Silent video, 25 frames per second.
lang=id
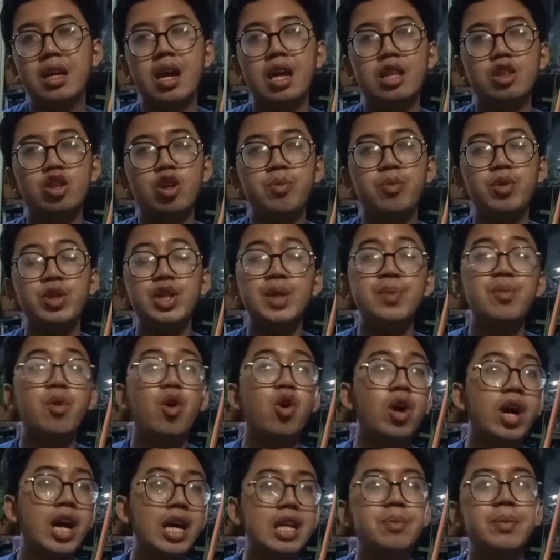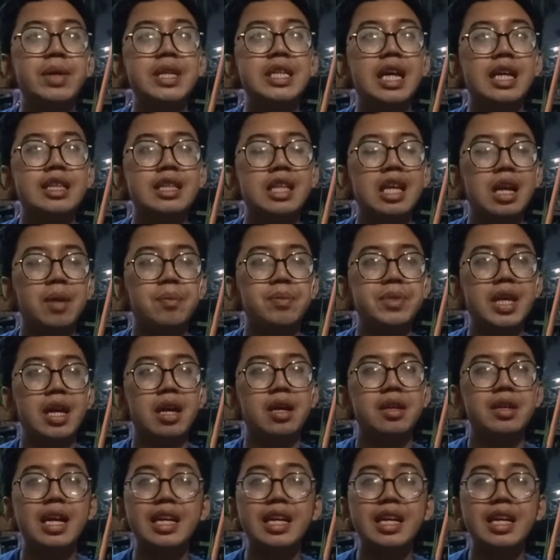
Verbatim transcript: ataupun dibongkar media tanamnya.